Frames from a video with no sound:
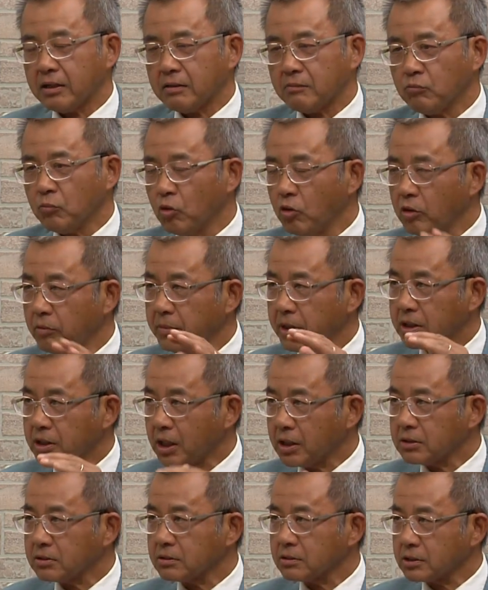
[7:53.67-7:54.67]
mua miếng
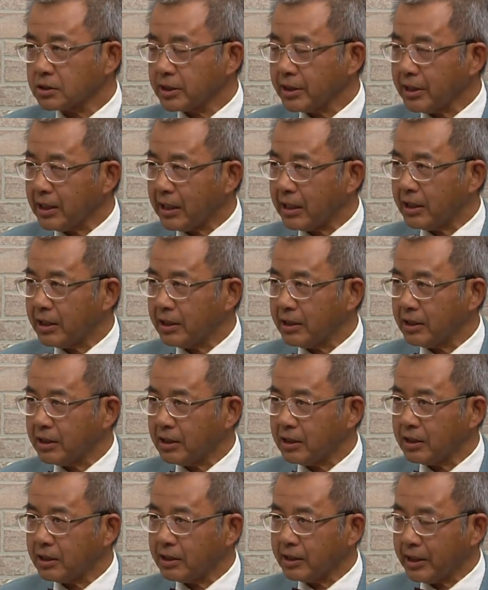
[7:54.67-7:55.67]
đất cái à,
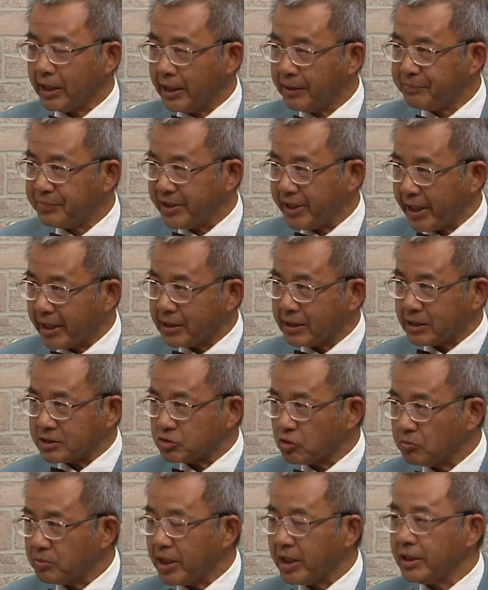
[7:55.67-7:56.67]
à, APN là
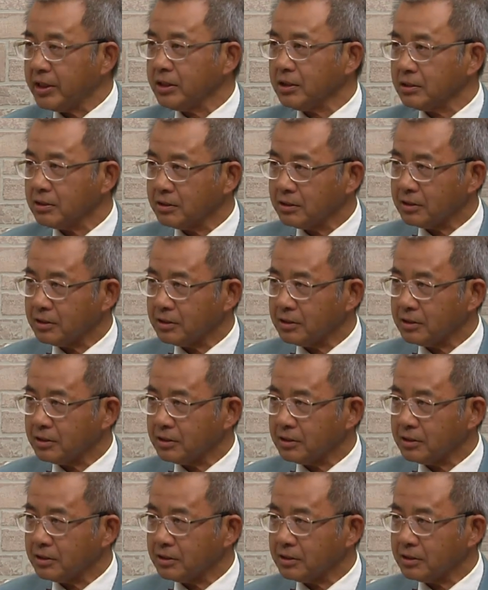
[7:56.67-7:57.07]
số mấy